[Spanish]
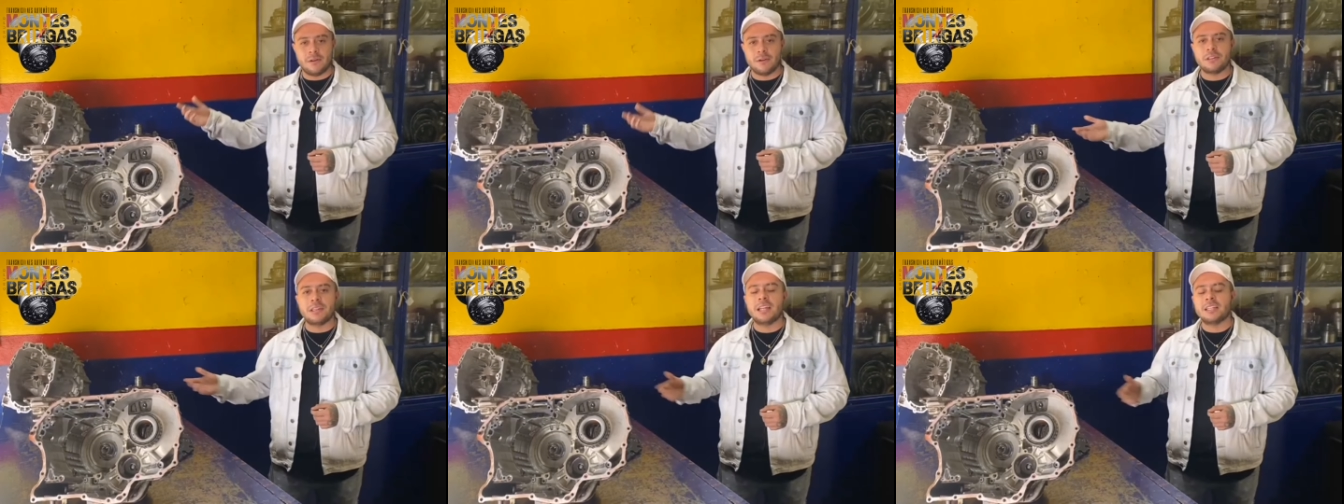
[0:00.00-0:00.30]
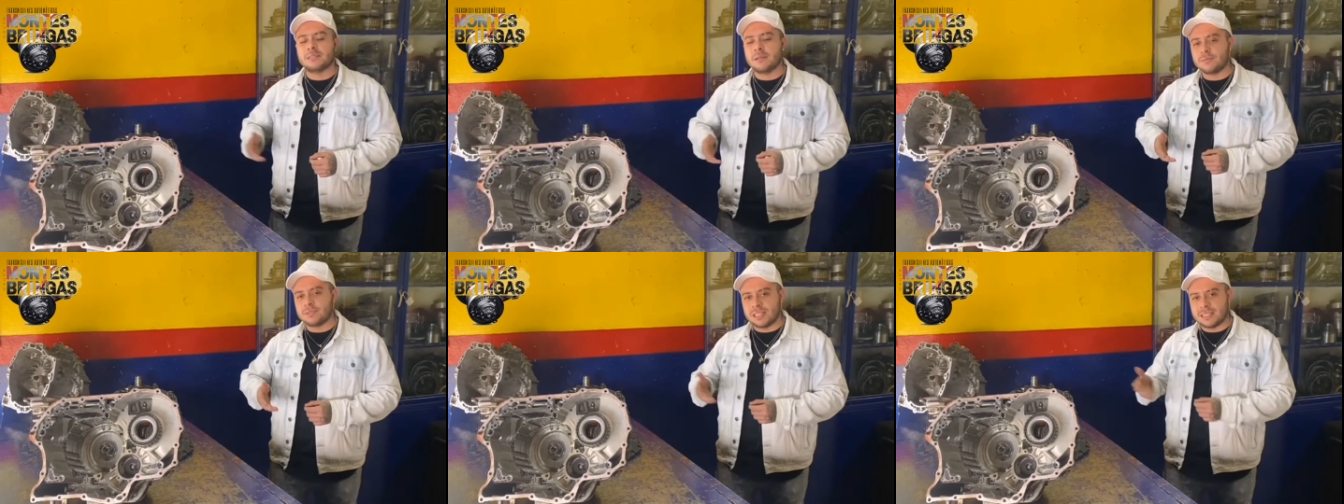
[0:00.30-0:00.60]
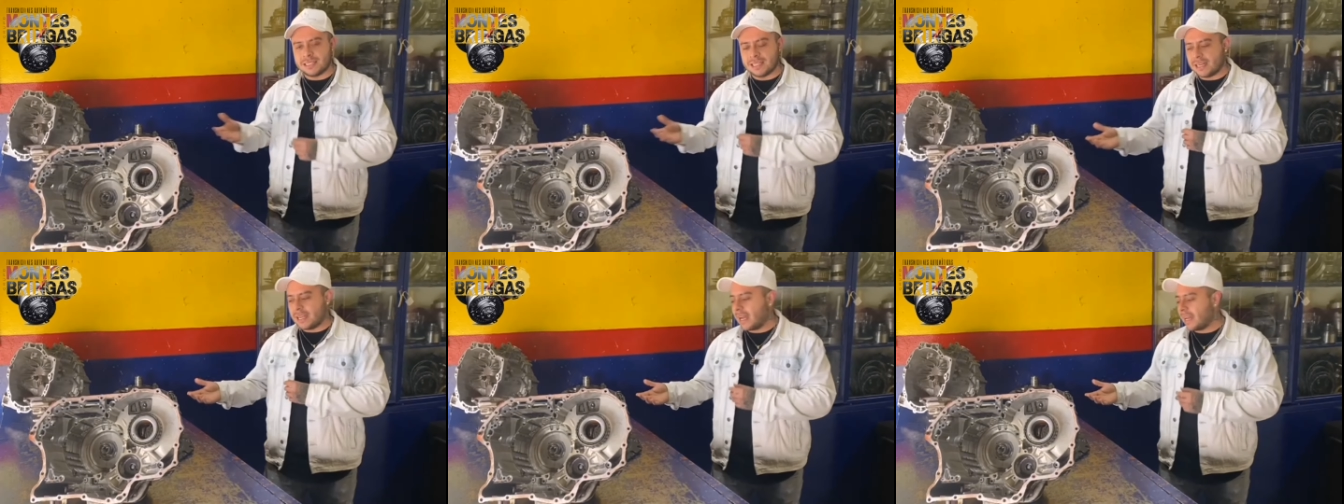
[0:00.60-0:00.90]
Ahorita les vamos a
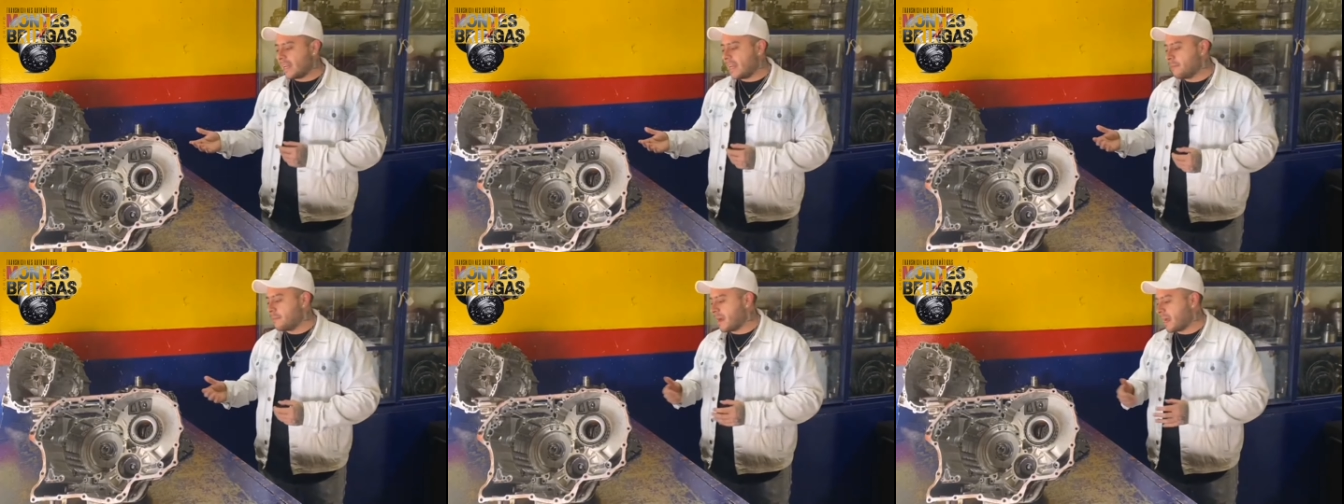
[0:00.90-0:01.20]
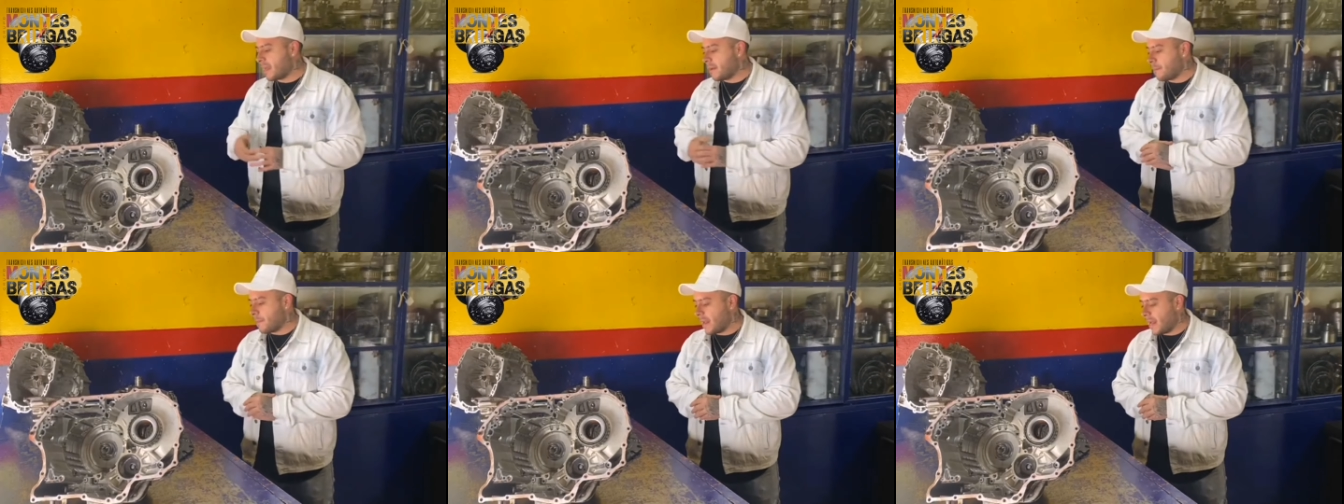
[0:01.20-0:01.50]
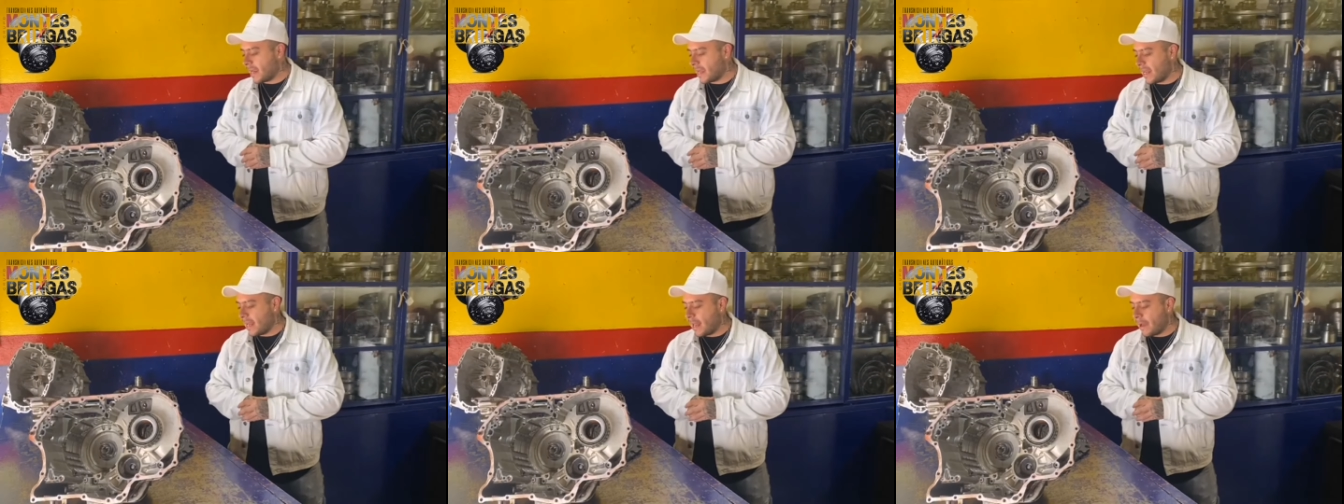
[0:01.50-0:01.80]
acercar la imagen
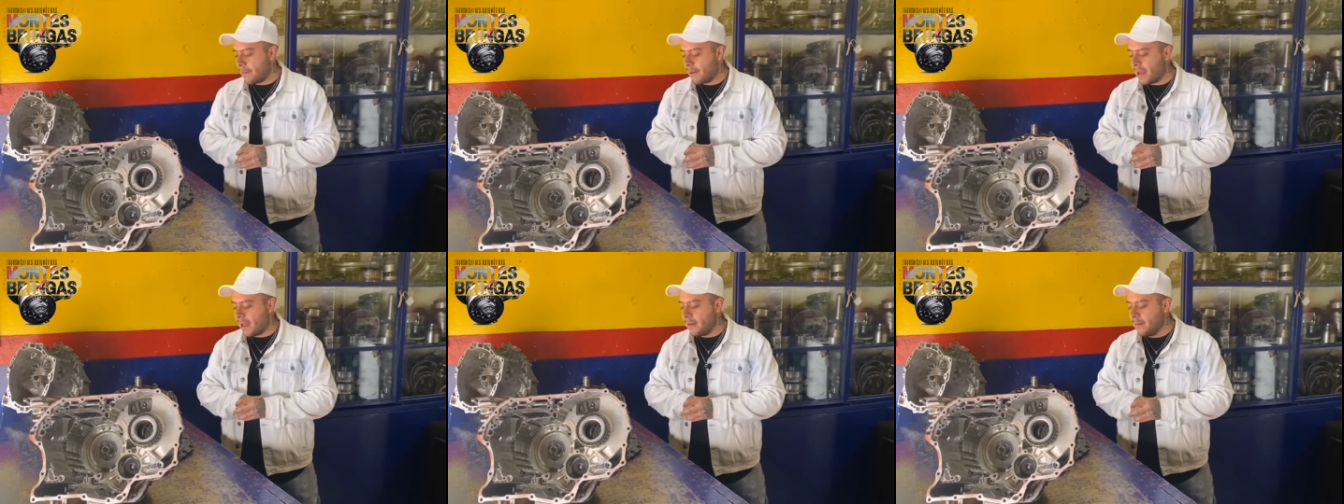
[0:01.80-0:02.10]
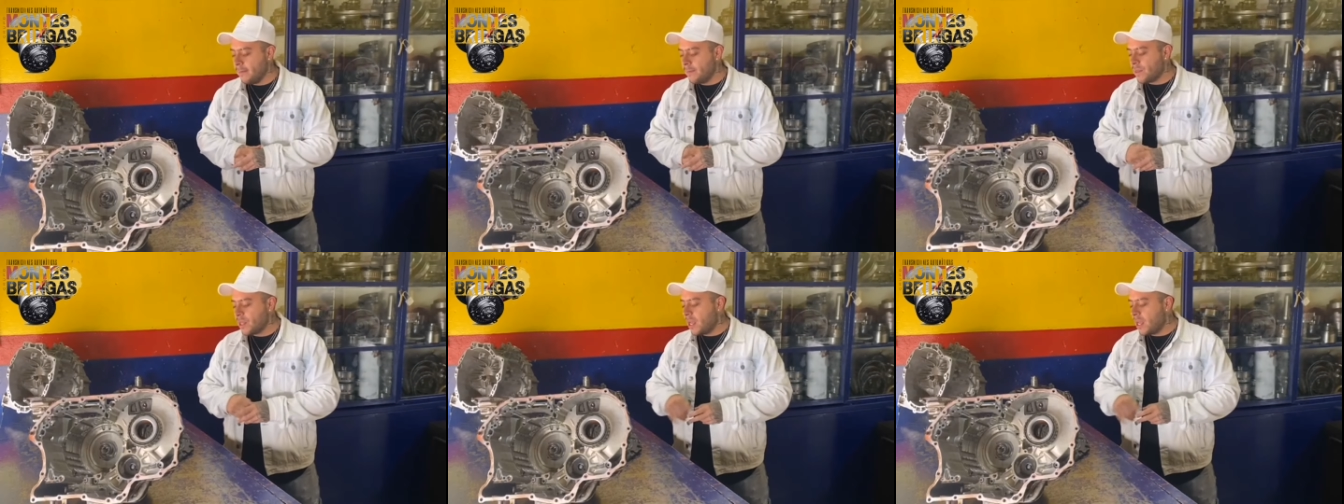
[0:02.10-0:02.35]
para que la vean.